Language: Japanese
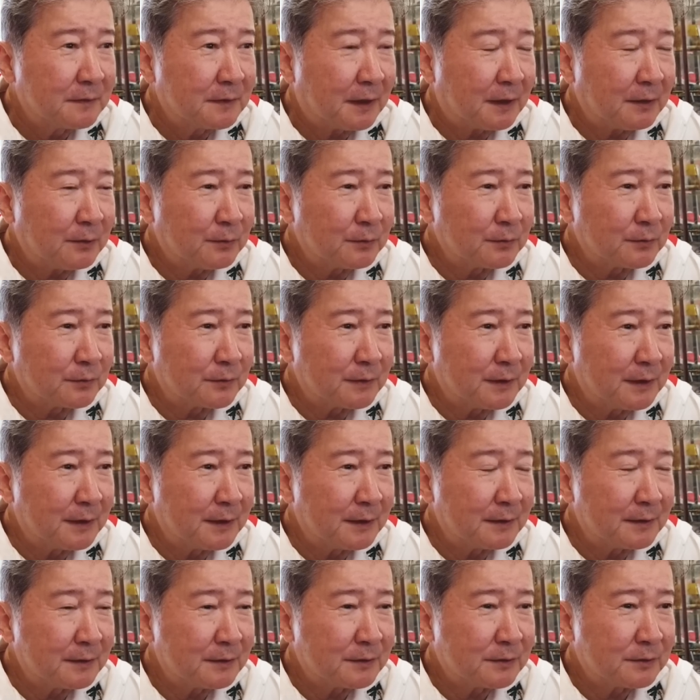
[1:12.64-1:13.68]
過去の
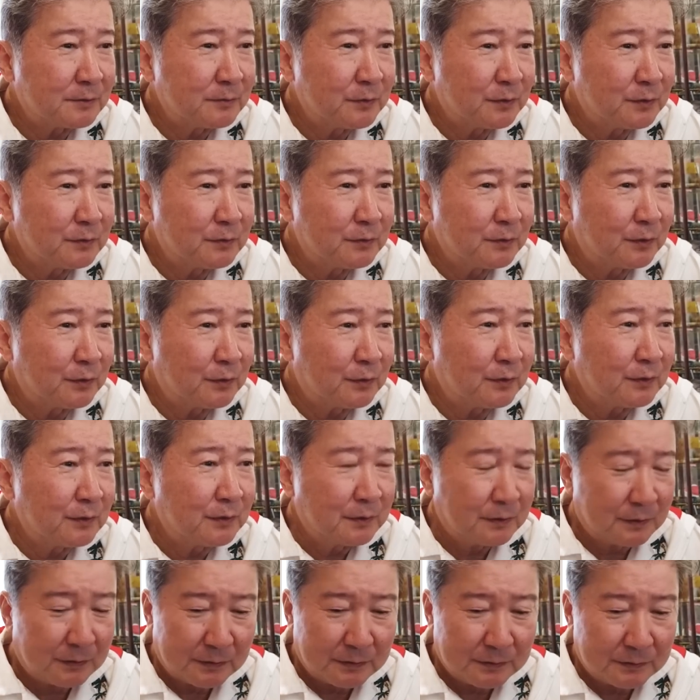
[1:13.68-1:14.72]
ね、質問を、
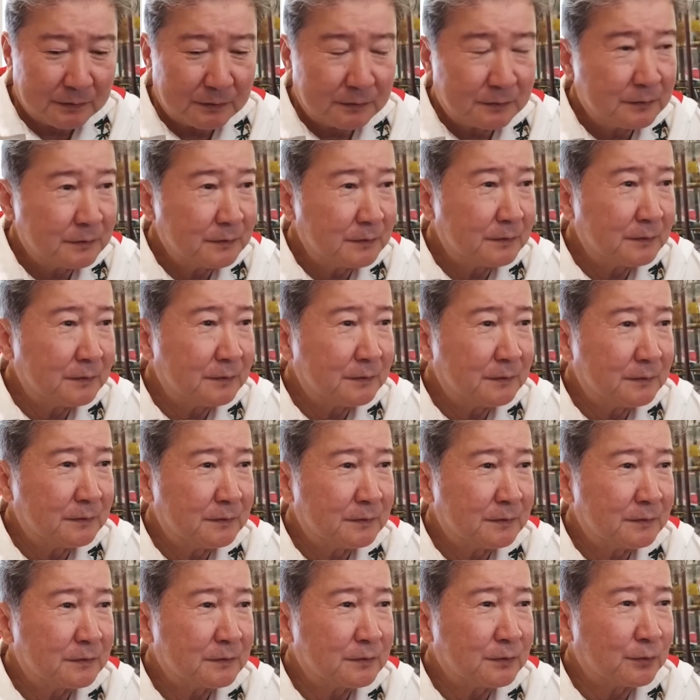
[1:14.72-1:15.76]
そ
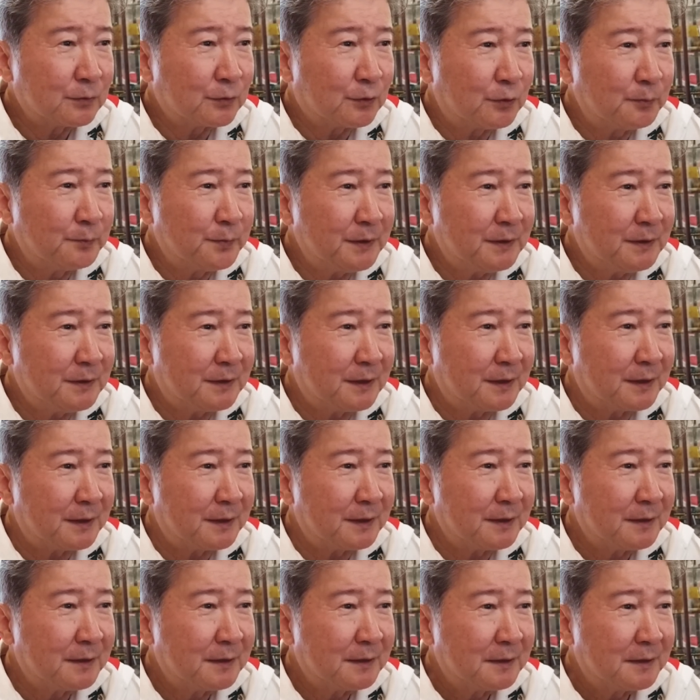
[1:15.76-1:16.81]
のコピって
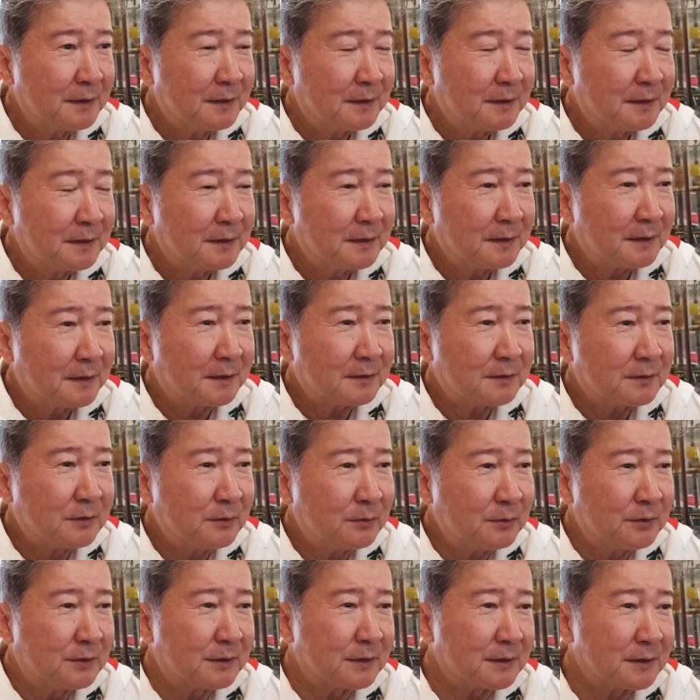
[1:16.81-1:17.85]
貼って
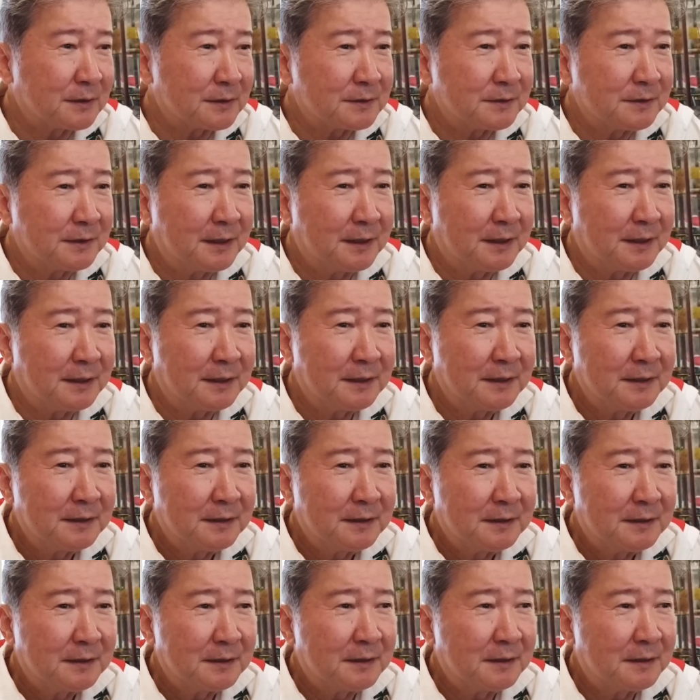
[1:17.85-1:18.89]
おいてですね、
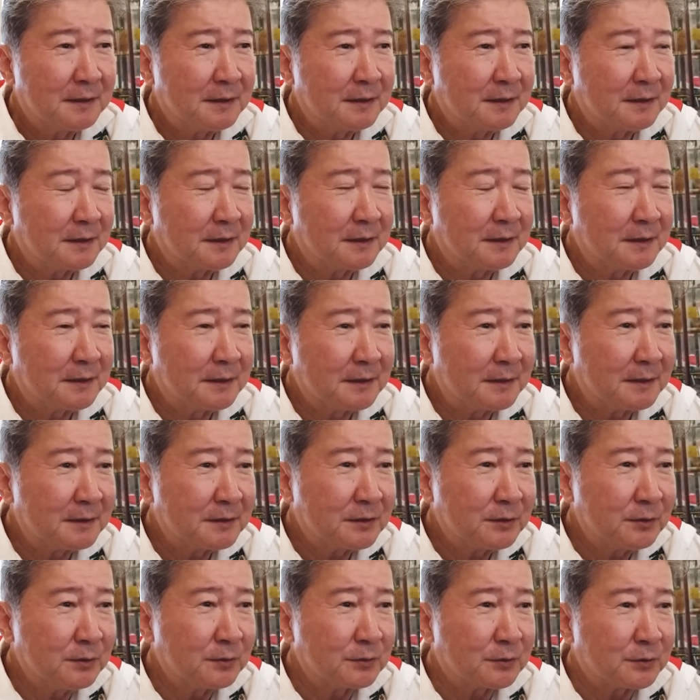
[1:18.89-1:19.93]

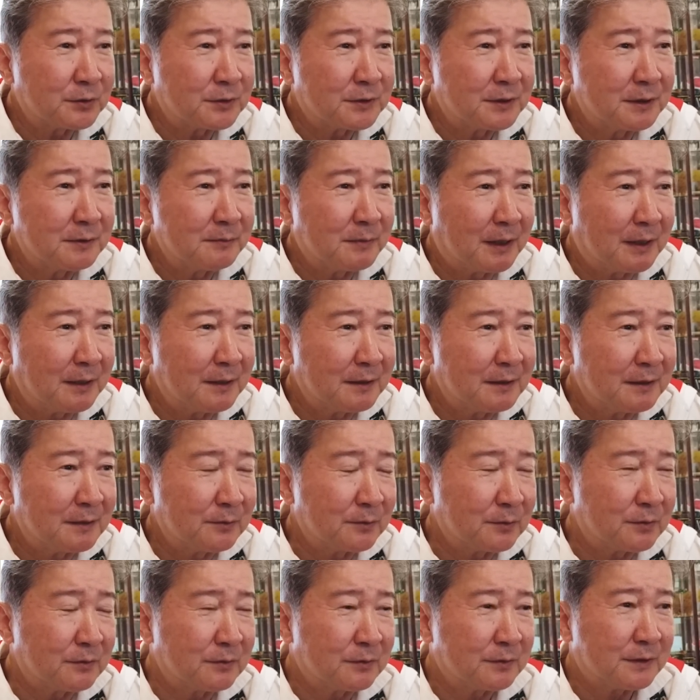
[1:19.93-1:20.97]
資料として今、
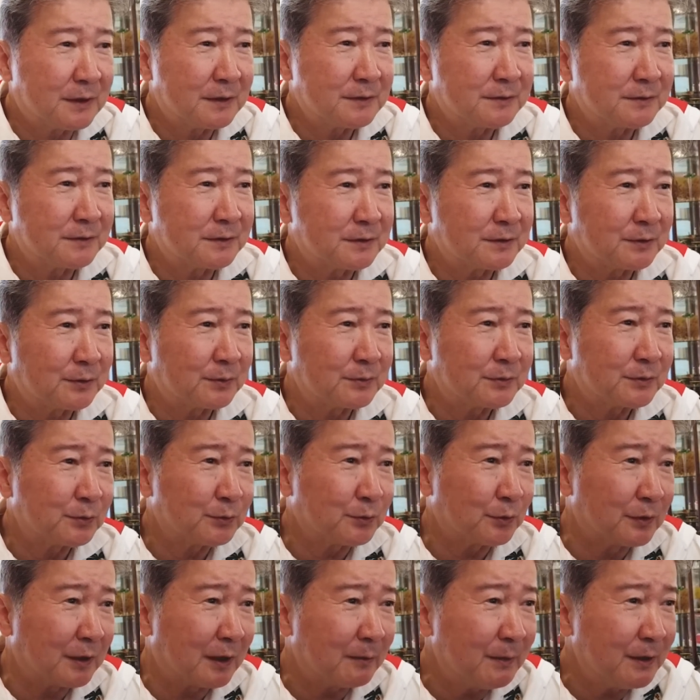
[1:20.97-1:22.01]
お答えするんですけど、ちょっ
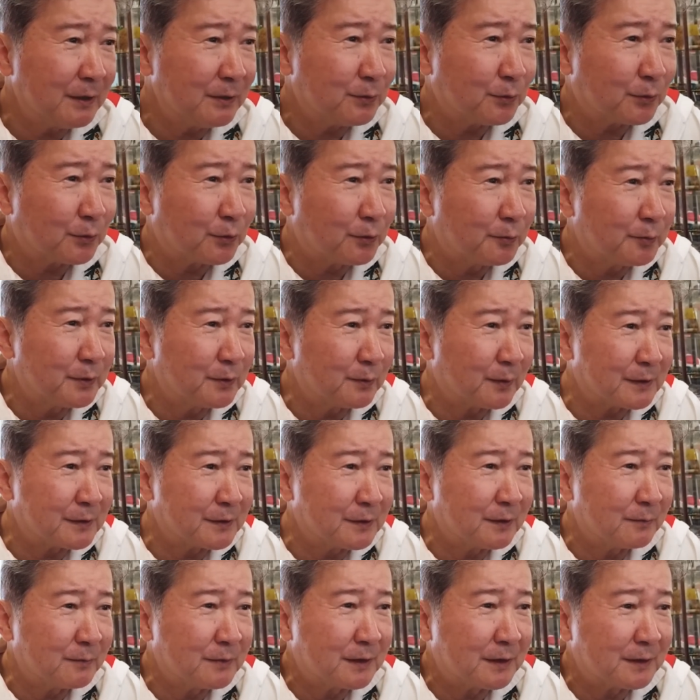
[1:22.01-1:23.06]
と名前のとこコピーの忘
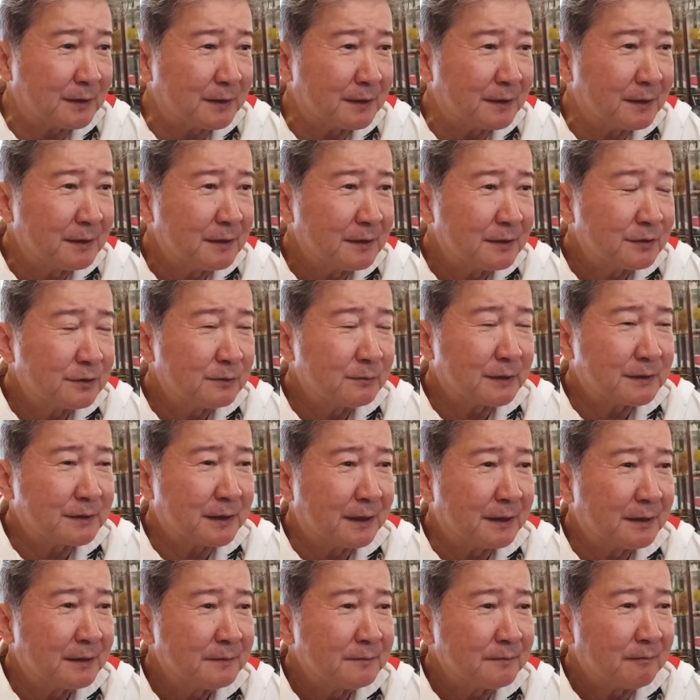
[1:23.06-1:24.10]
れたみたいで、すいませ
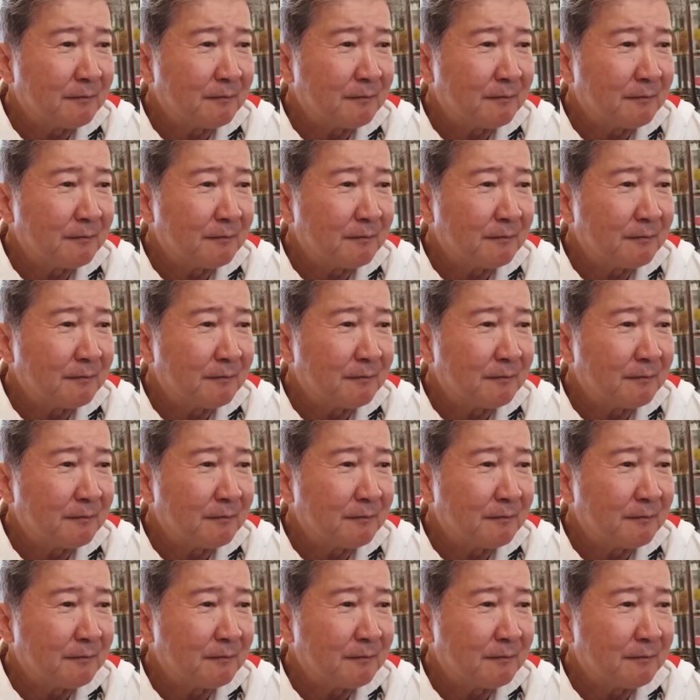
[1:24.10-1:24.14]
ん。